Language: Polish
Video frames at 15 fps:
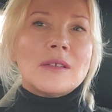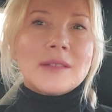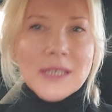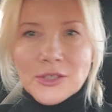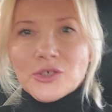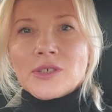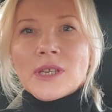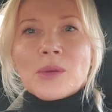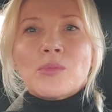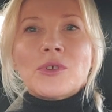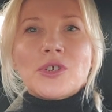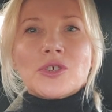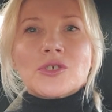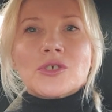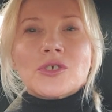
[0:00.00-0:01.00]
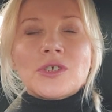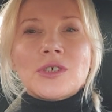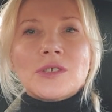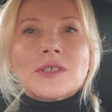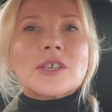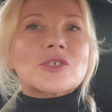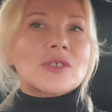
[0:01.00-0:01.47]
nasi
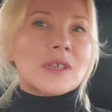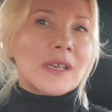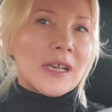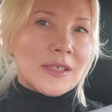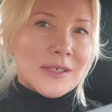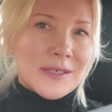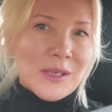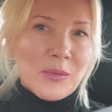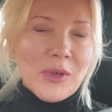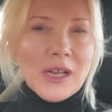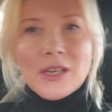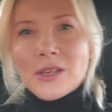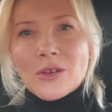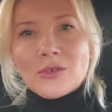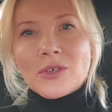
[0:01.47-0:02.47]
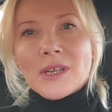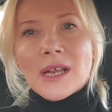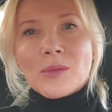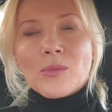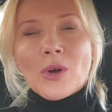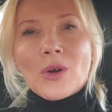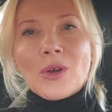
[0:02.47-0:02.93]
najbliżsi też tych granic nie mieli. Oni
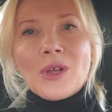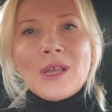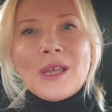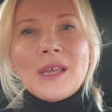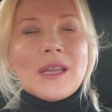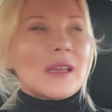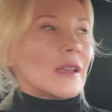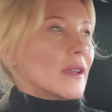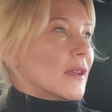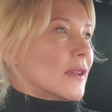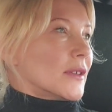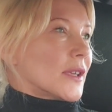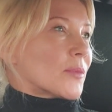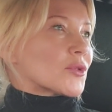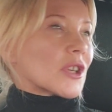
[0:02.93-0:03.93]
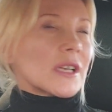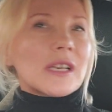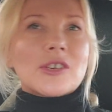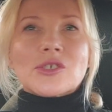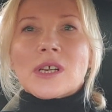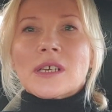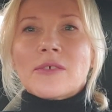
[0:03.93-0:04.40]
albo E, je
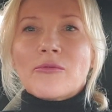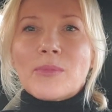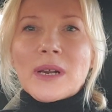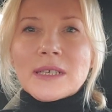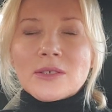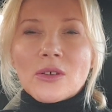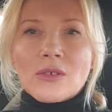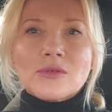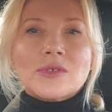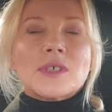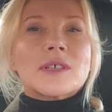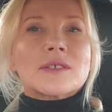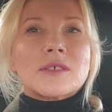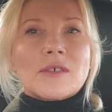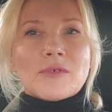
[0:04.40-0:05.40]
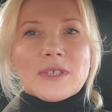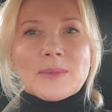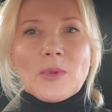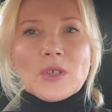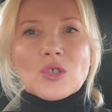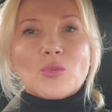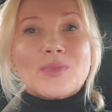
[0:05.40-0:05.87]
przekraczali w bardzo niezdrowy
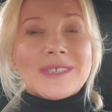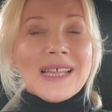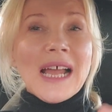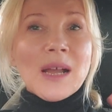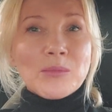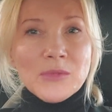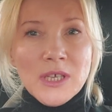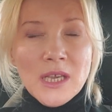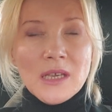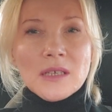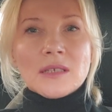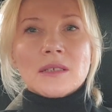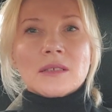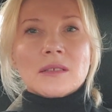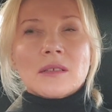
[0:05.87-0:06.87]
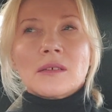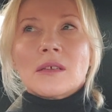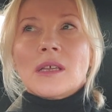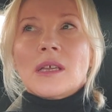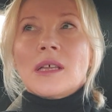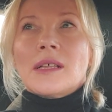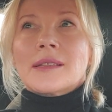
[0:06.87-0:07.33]
sposób. Tam jest,
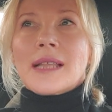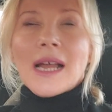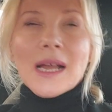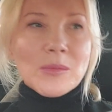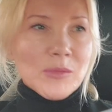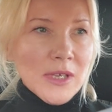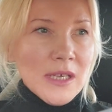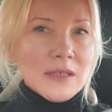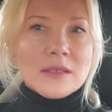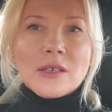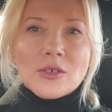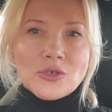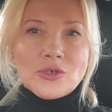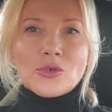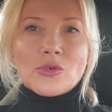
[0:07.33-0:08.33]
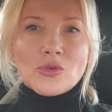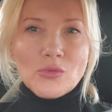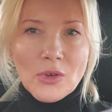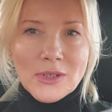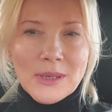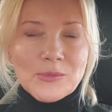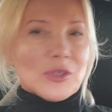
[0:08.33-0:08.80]
tam jest
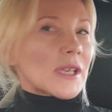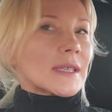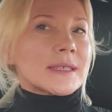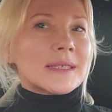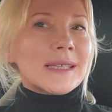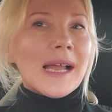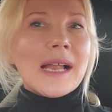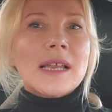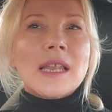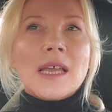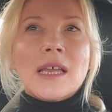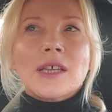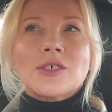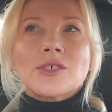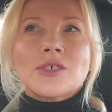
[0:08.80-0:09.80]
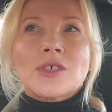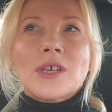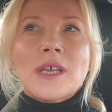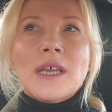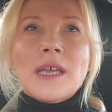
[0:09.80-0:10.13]
źródło, tam trzeba znaleźć,